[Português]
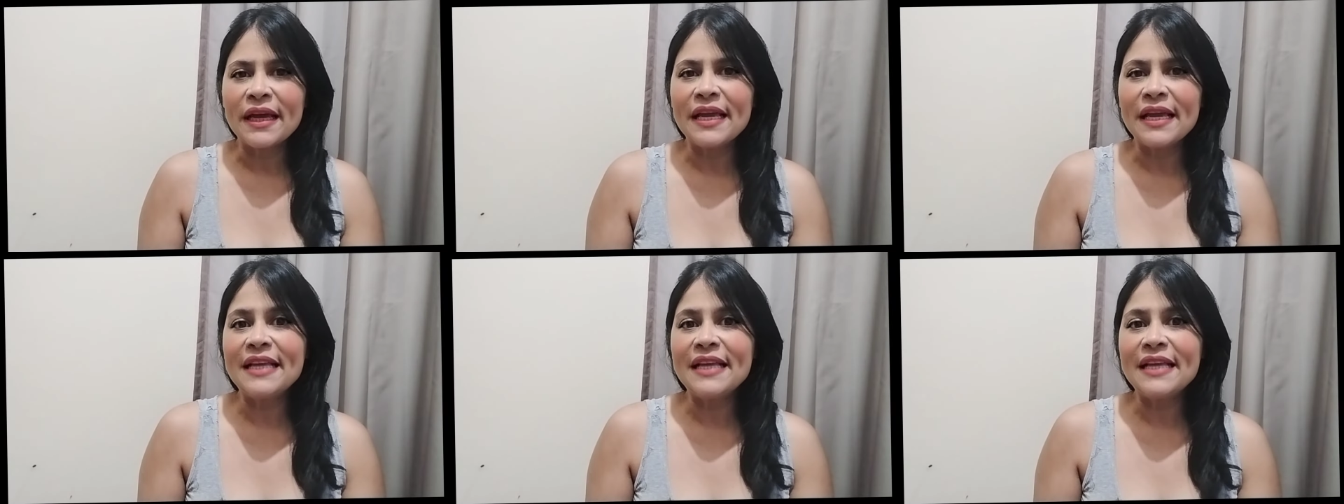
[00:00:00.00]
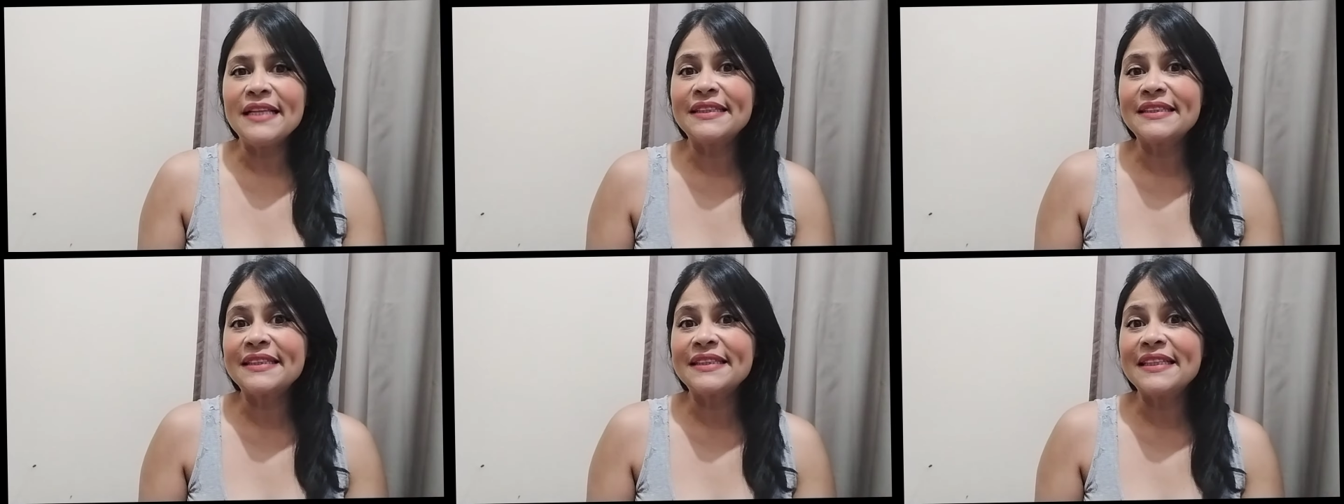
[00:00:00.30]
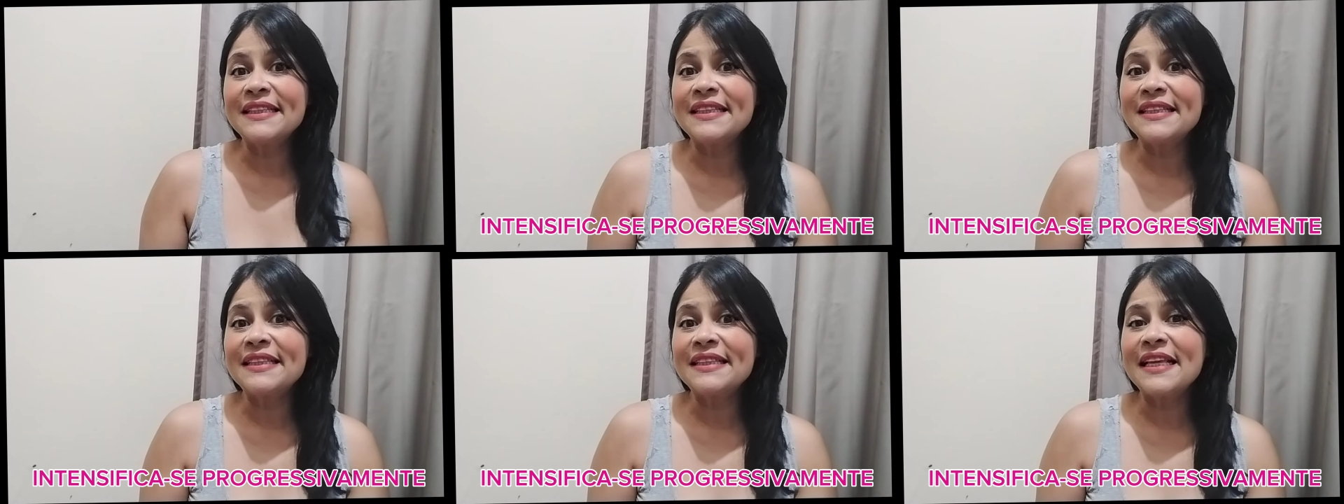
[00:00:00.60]
ele se
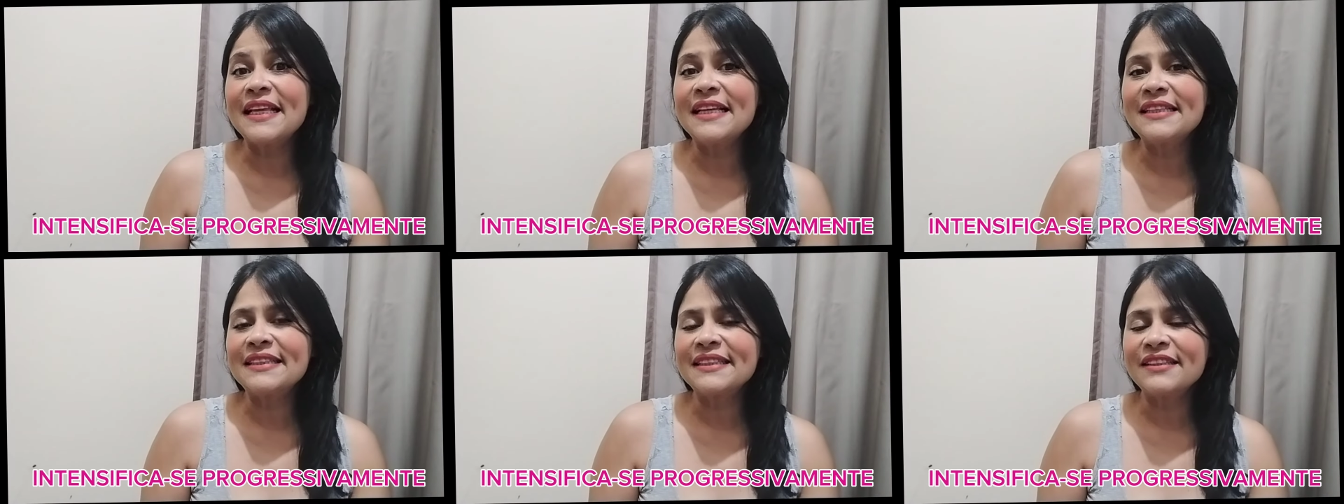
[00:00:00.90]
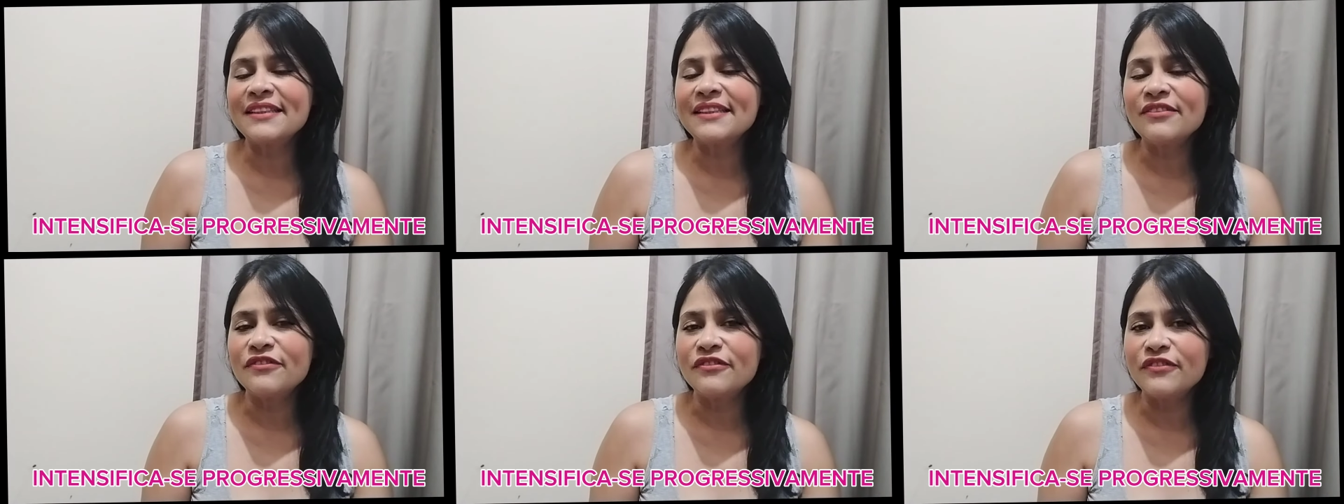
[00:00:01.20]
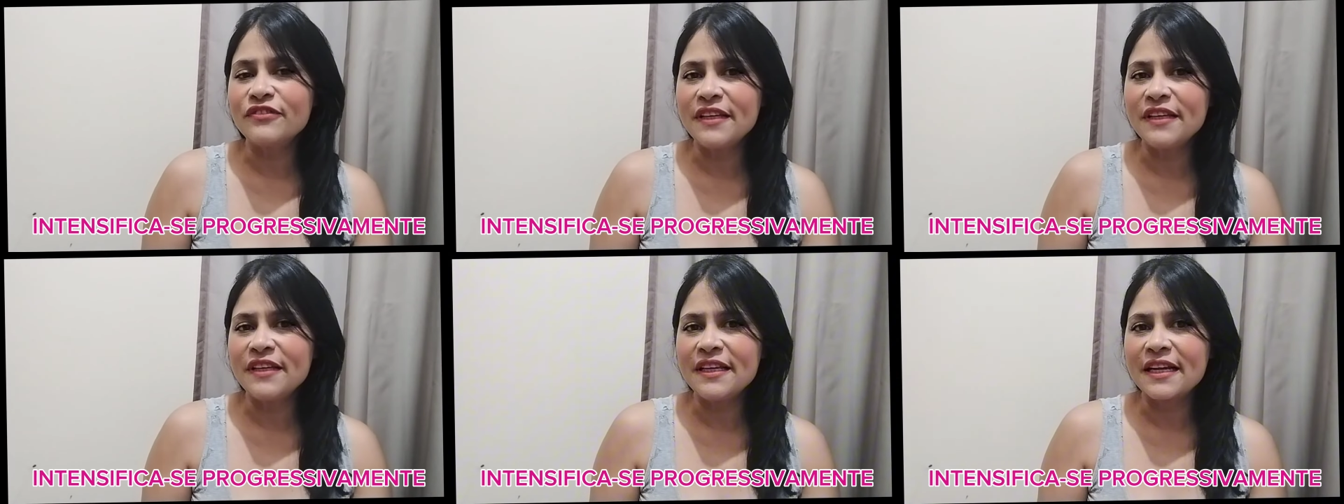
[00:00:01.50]

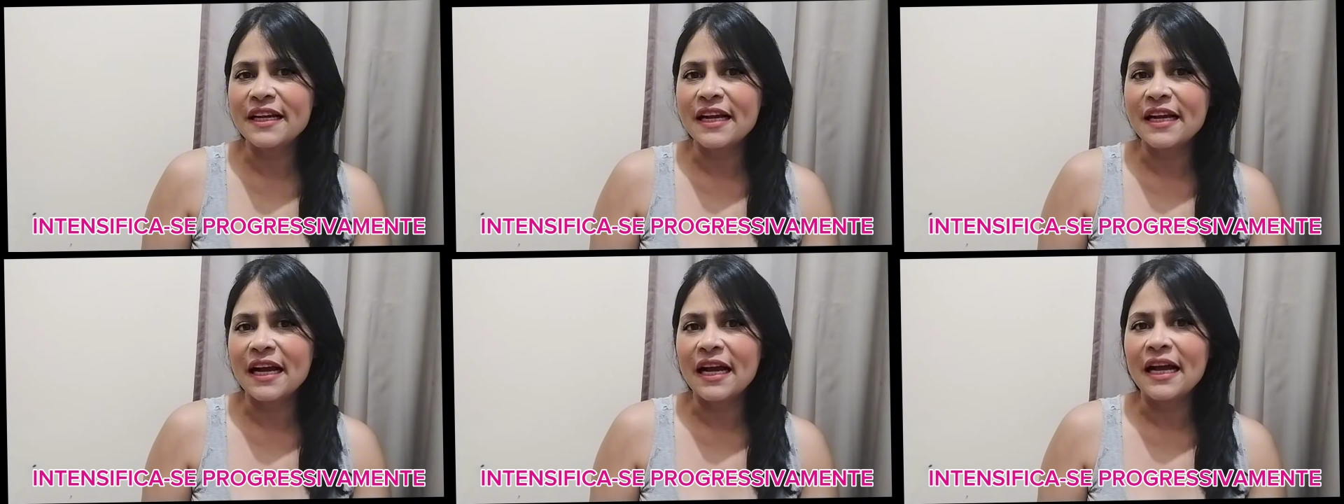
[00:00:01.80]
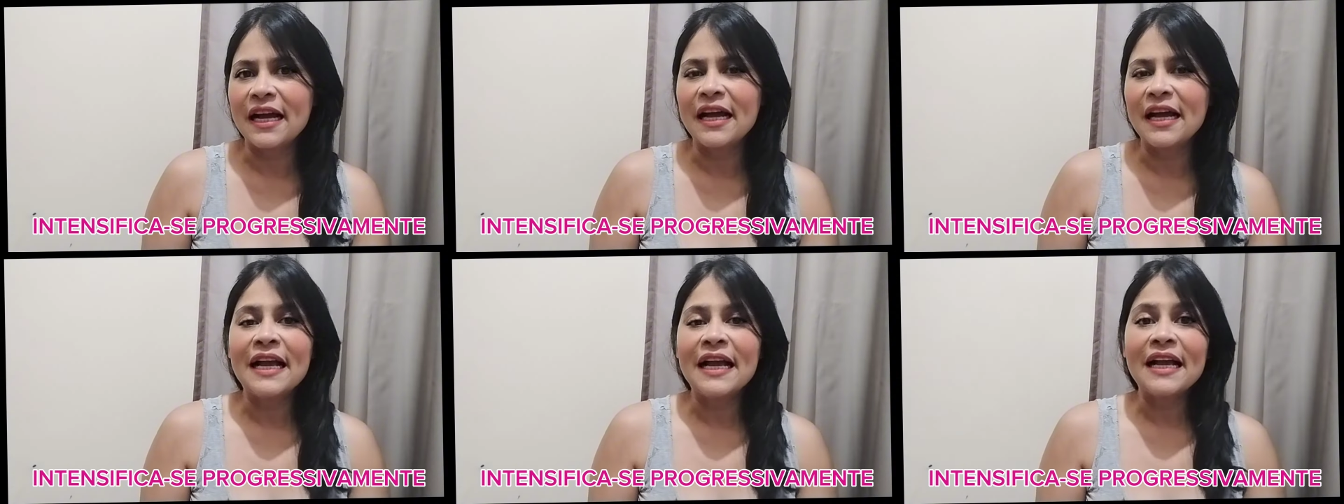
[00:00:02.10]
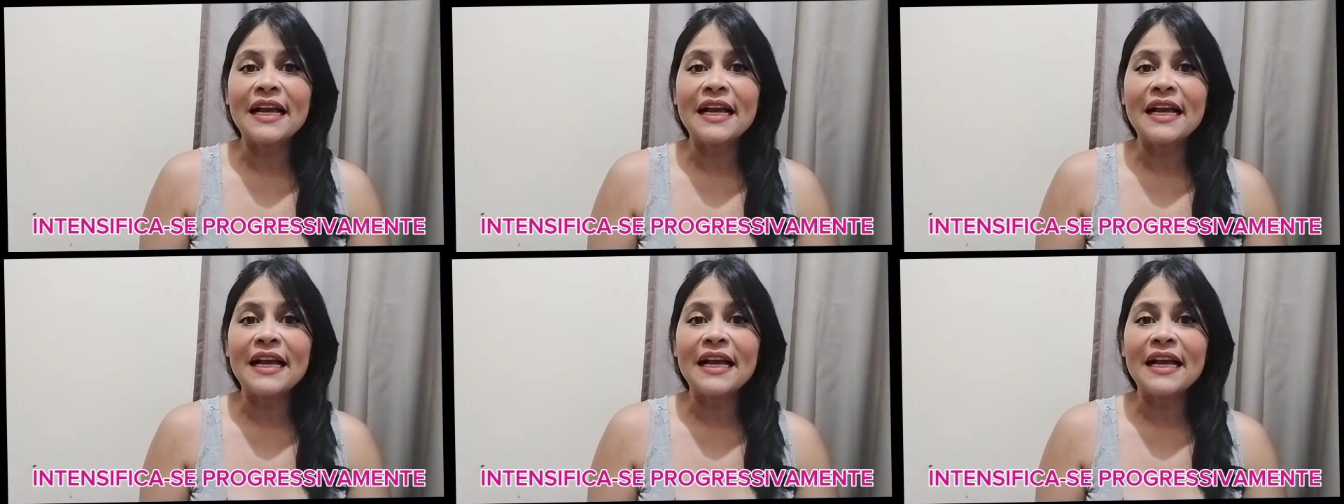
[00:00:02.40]
intensifica